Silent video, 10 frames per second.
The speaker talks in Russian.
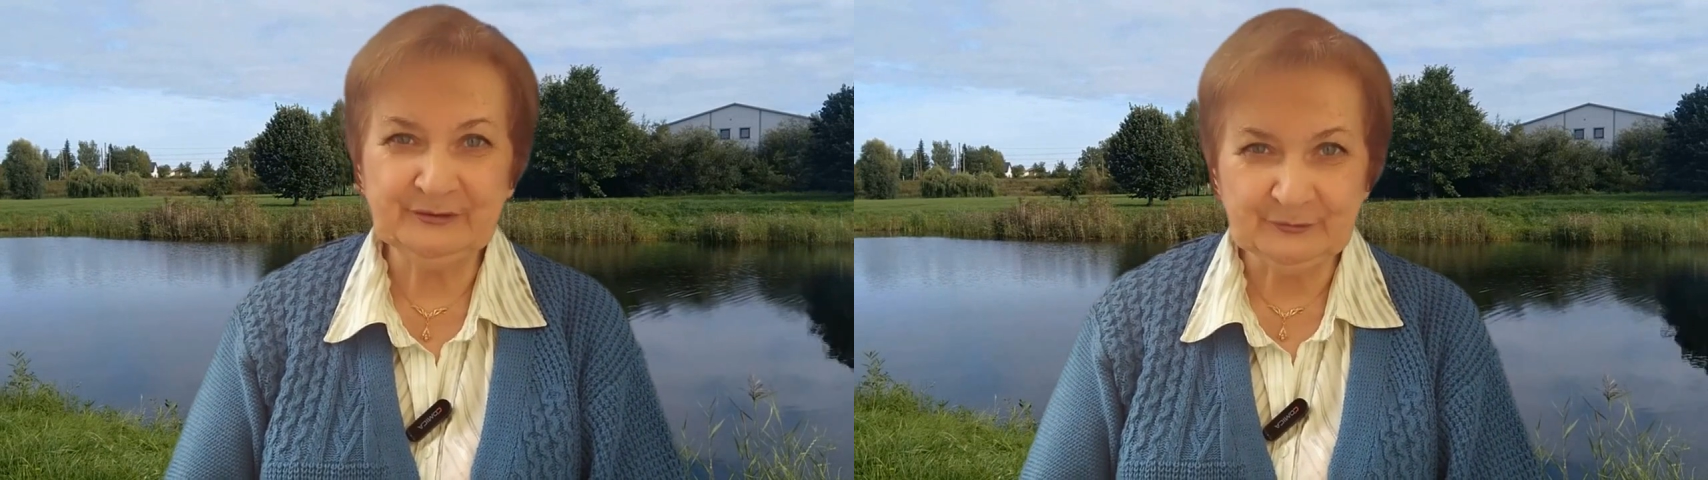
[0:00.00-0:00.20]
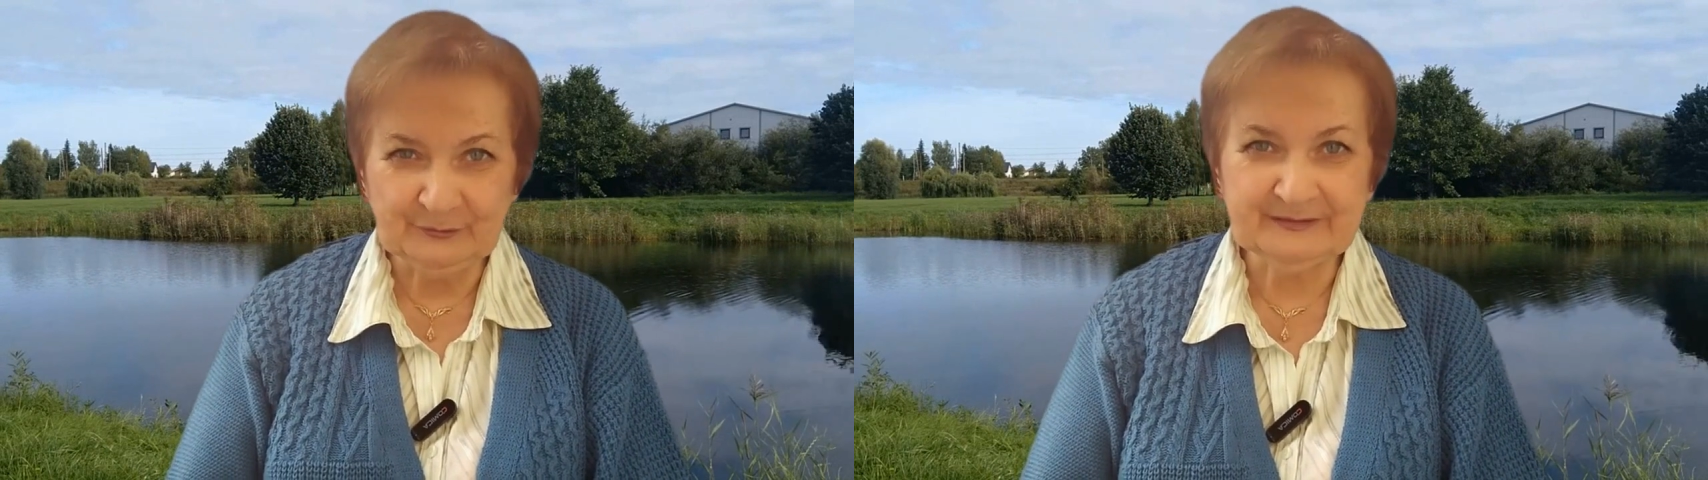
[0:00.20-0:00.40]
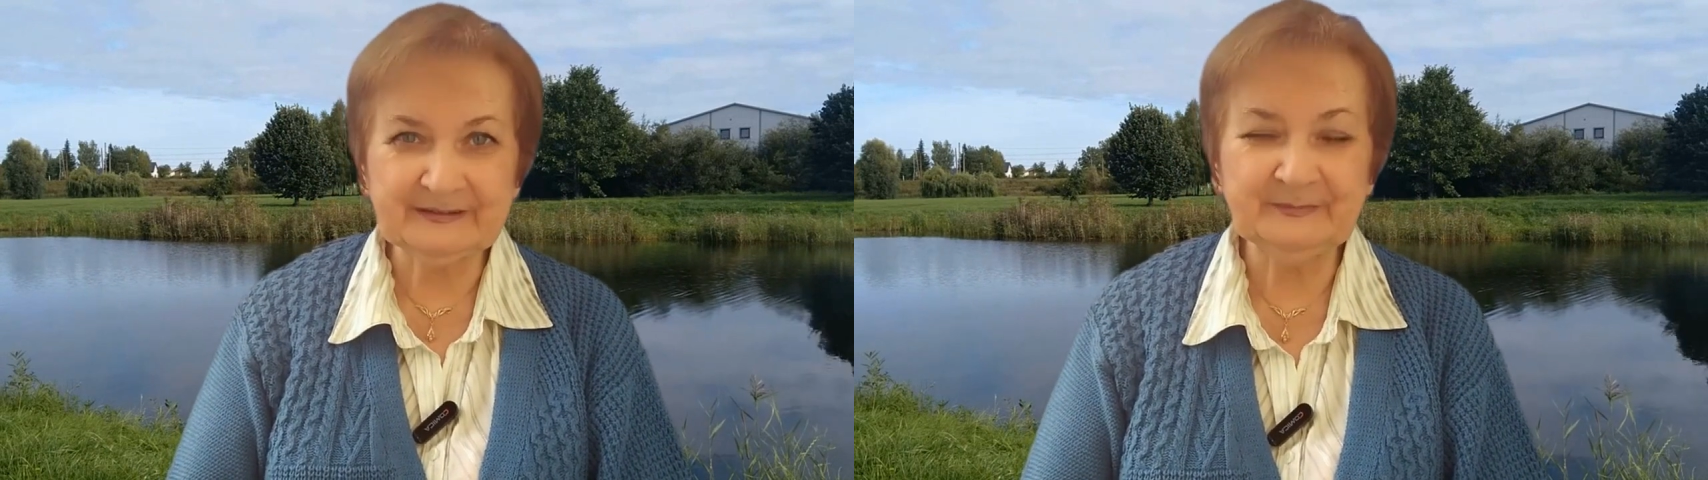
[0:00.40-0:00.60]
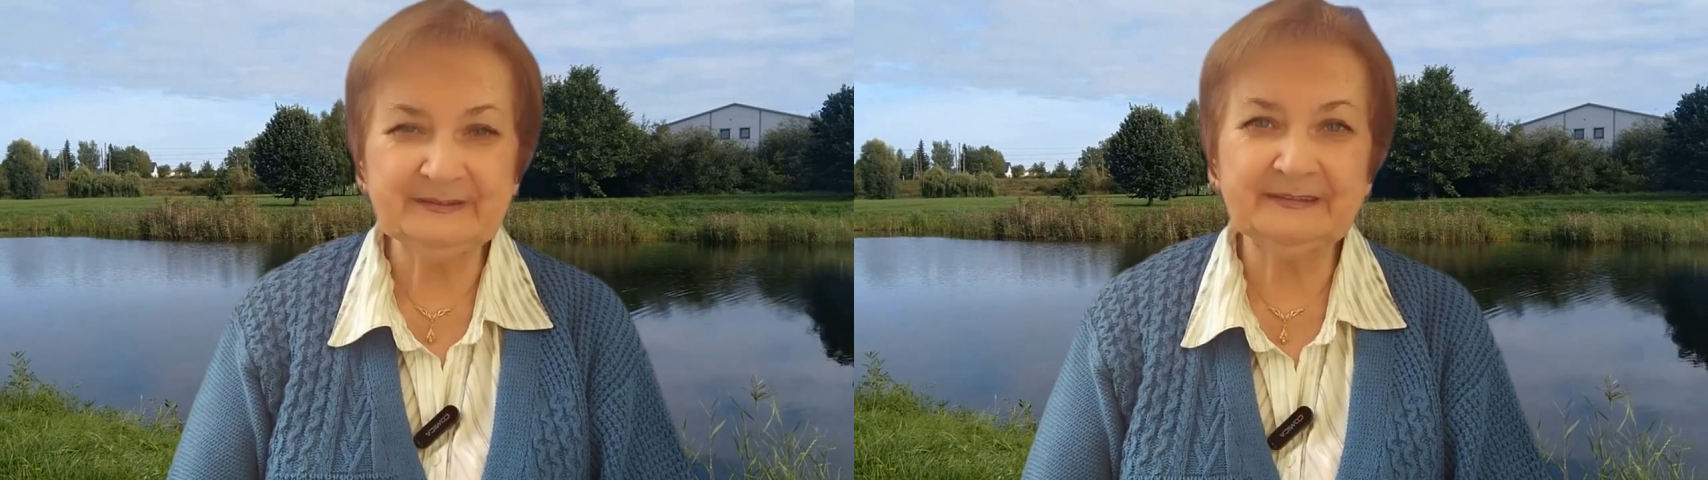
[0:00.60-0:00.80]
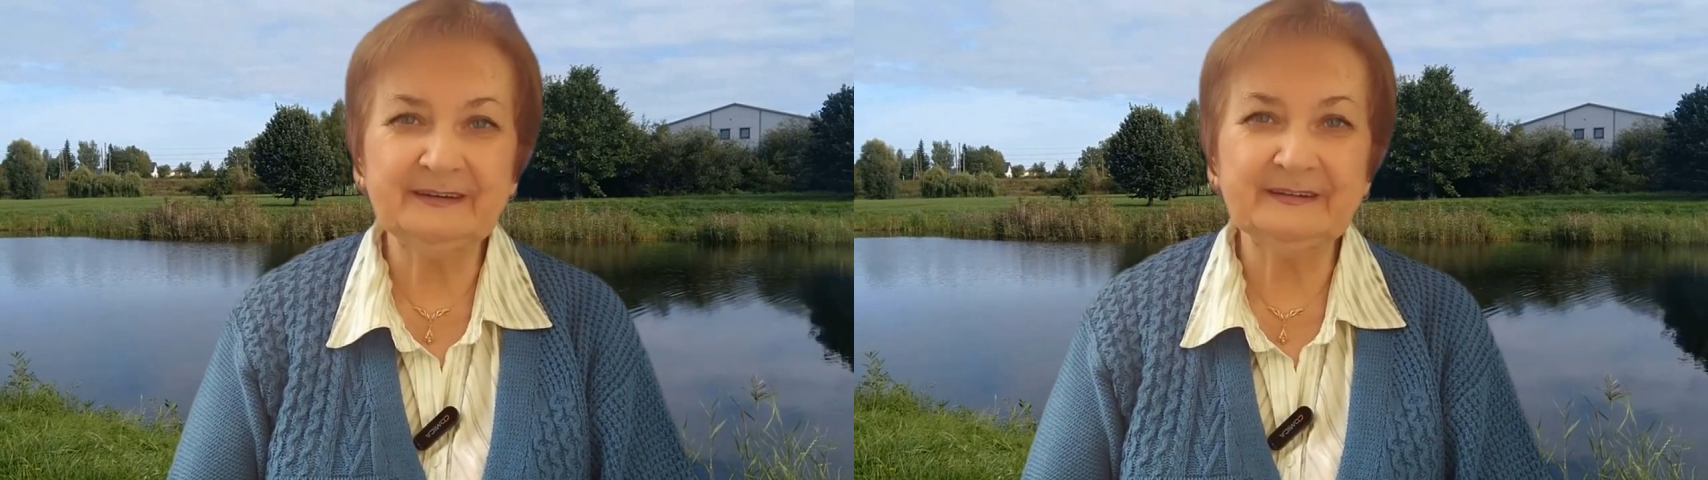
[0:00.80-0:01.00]
не только
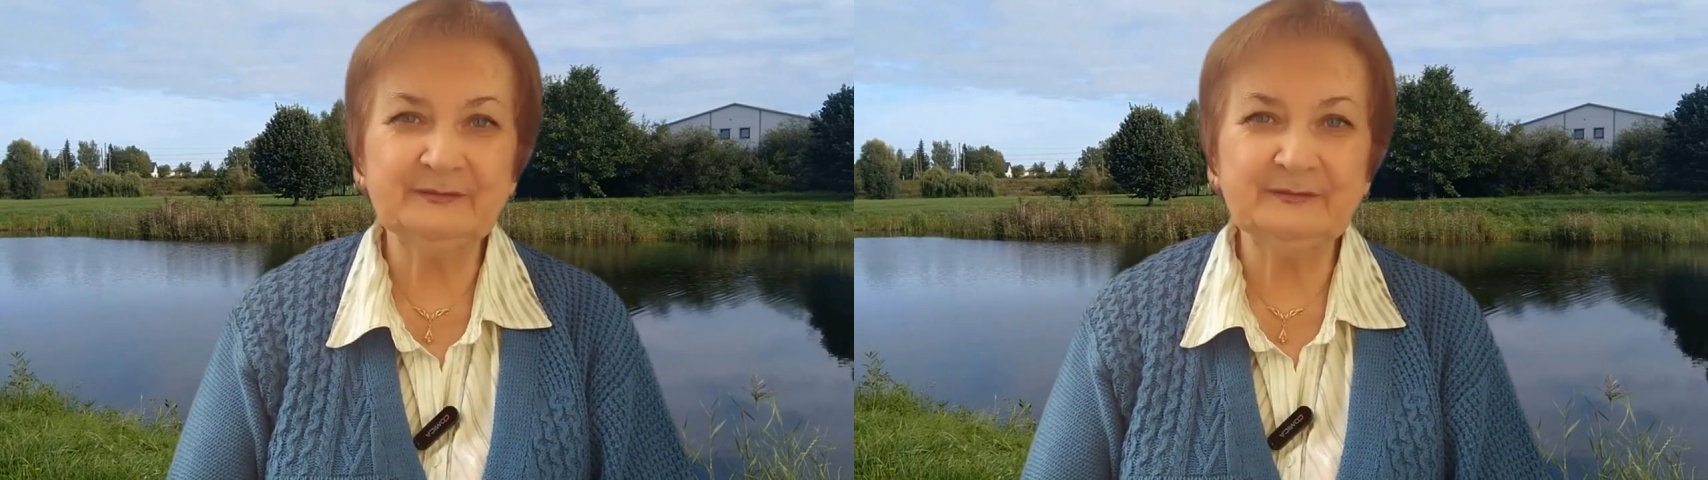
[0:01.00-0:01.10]
комментарии,